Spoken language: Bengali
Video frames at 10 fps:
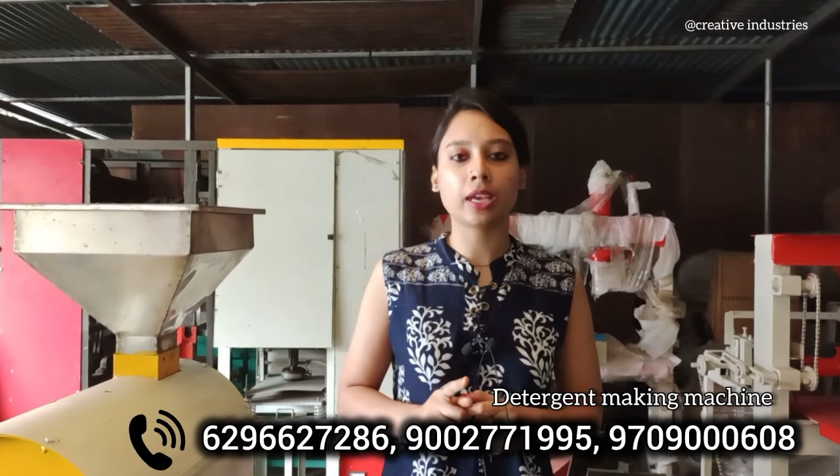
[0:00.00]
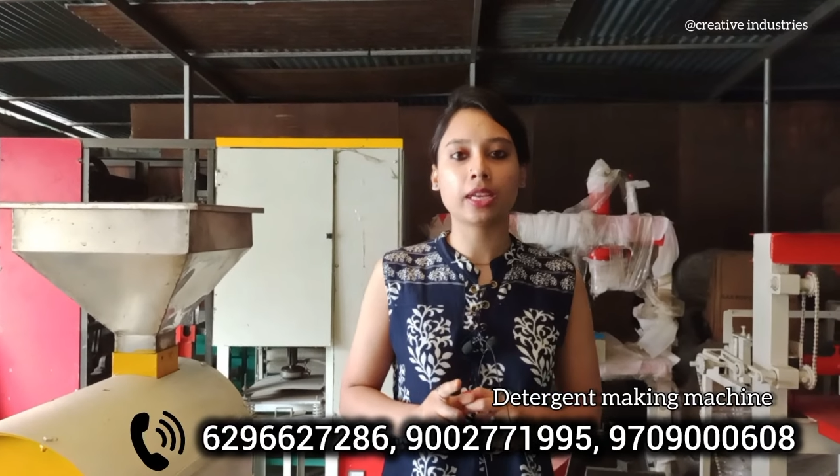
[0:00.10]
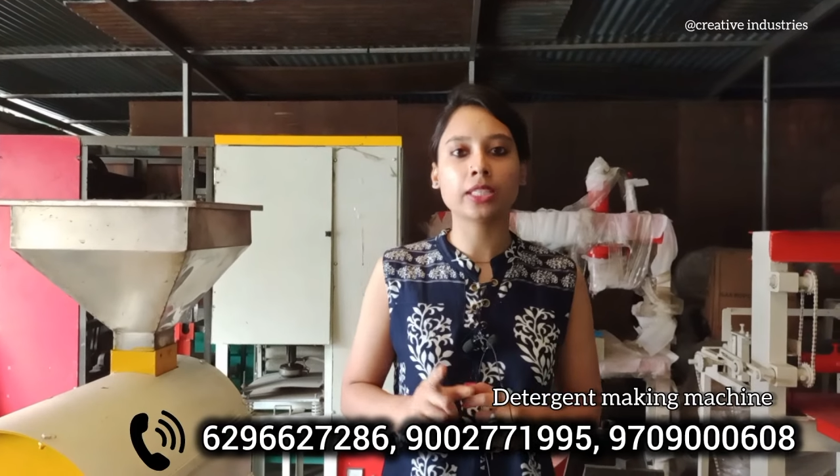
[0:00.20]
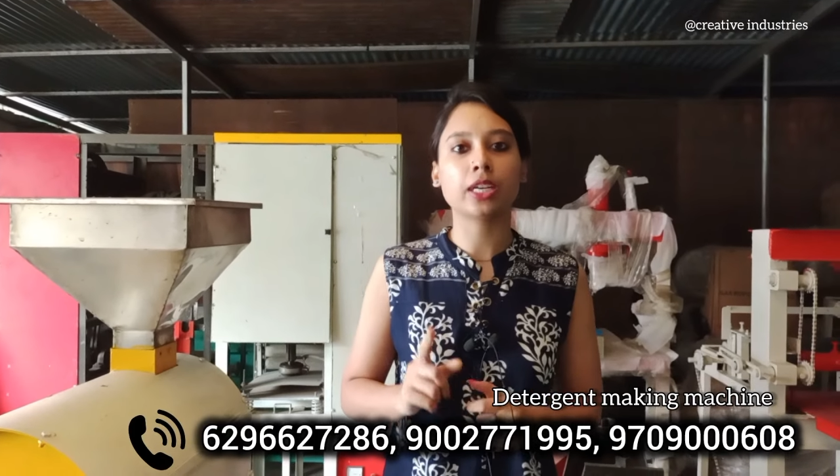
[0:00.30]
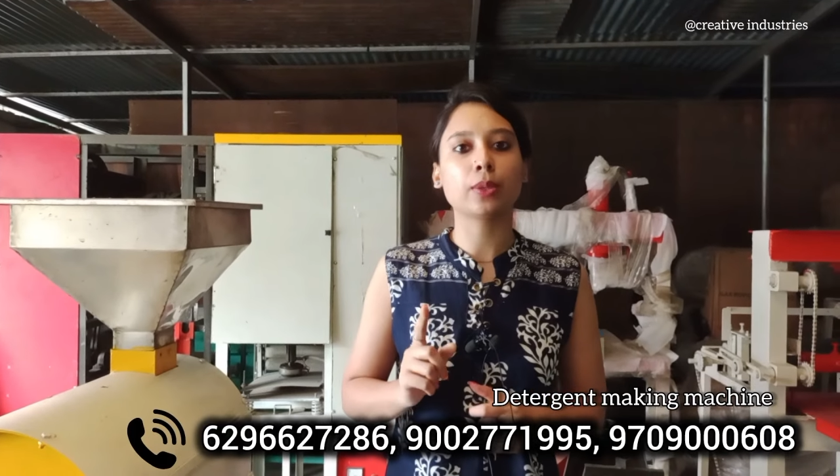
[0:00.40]

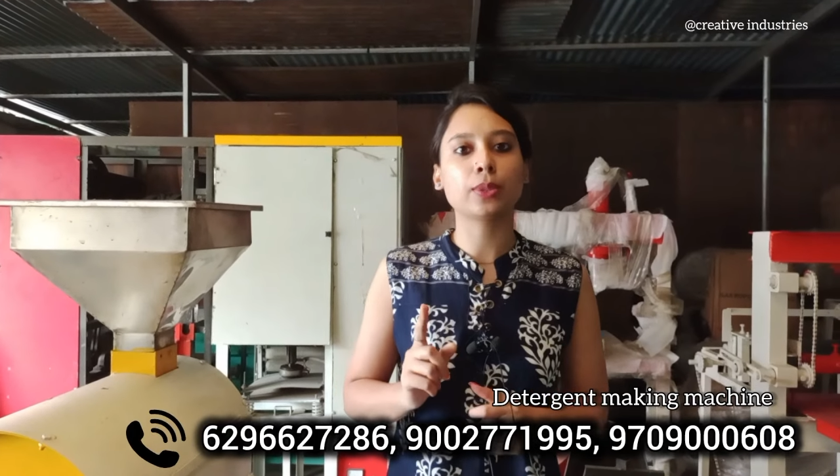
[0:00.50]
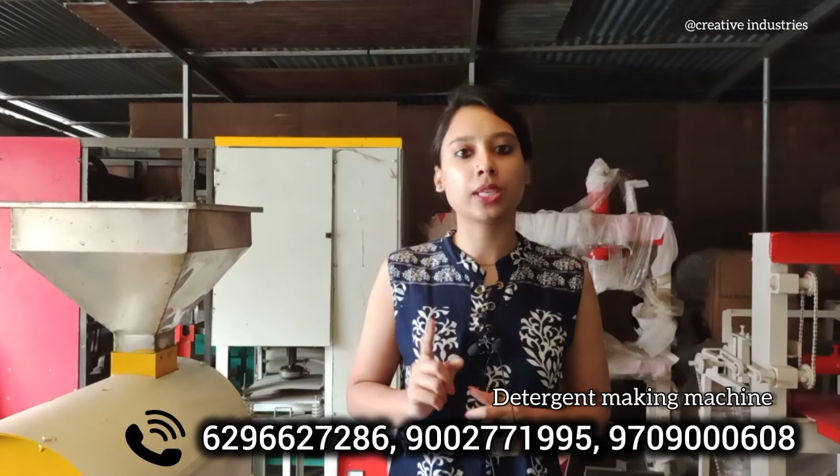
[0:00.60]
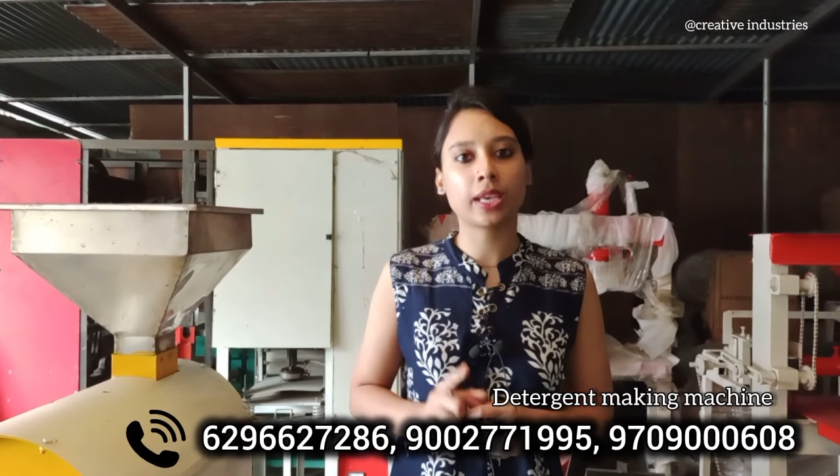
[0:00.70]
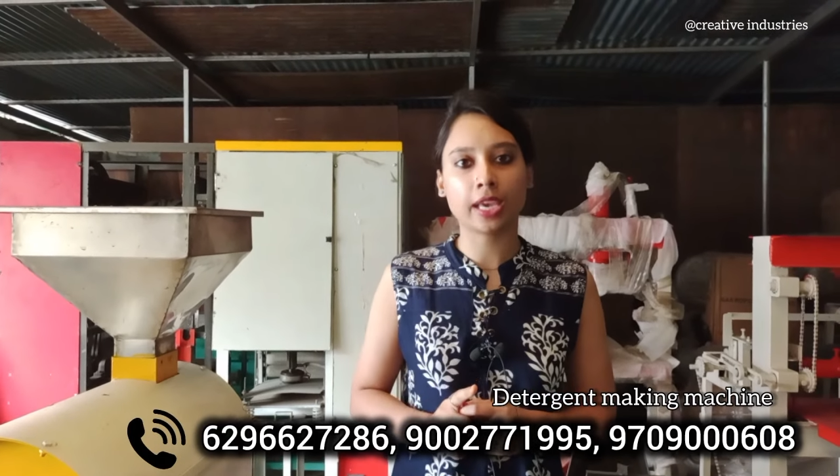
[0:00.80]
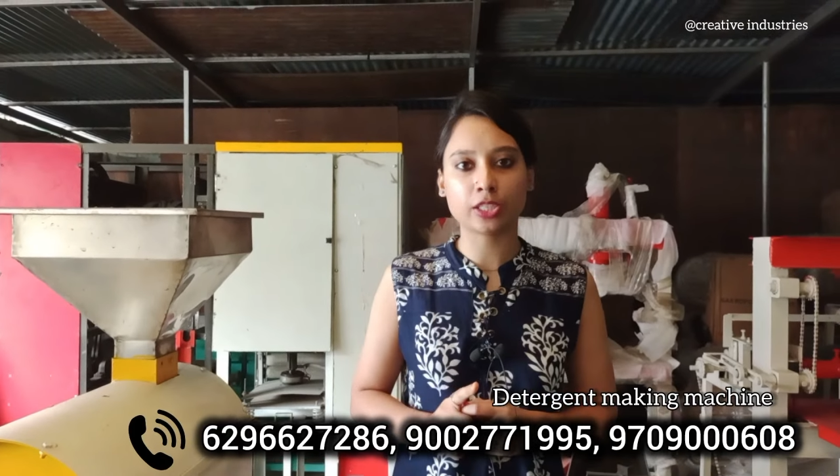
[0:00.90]
থাকে সেটা
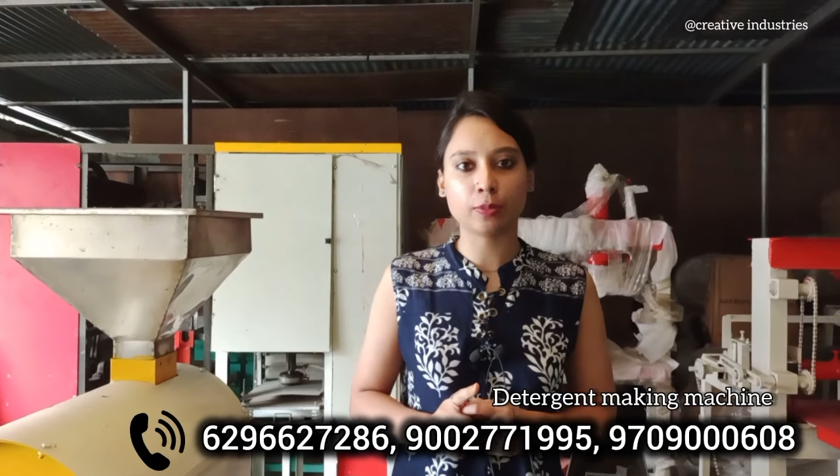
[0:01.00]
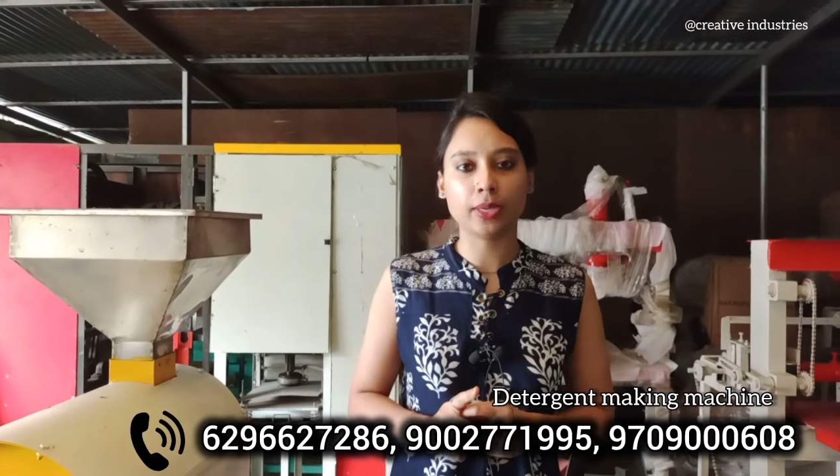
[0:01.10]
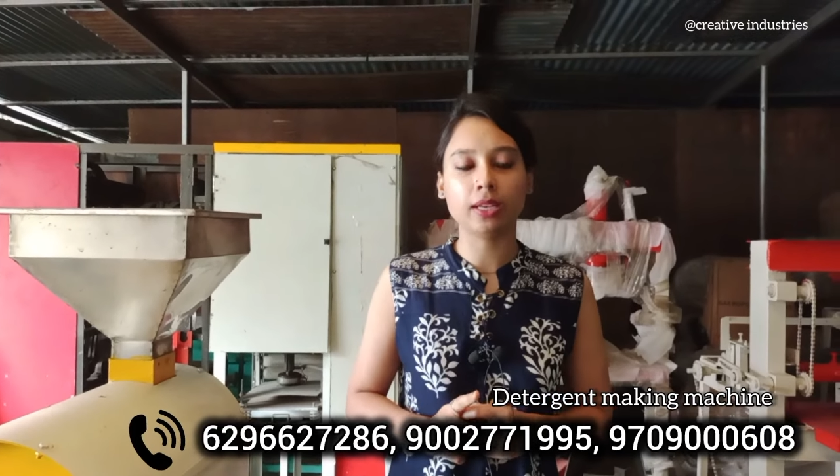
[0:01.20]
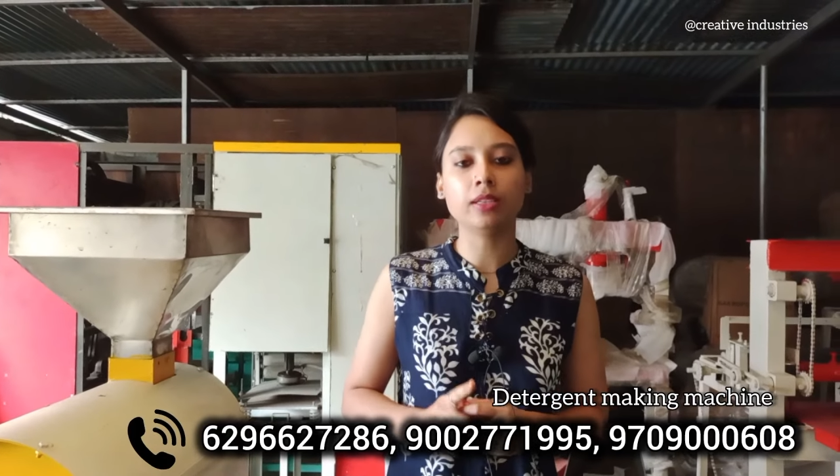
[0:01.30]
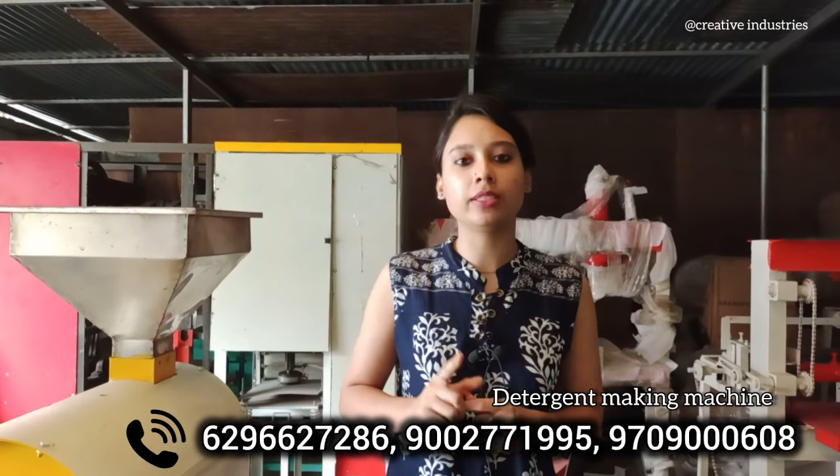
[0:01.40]
হচ্ছে কেজ
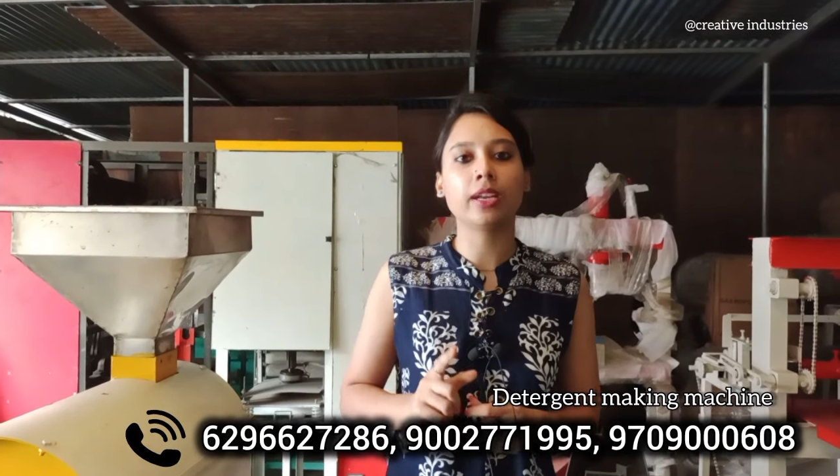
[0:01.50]
মিল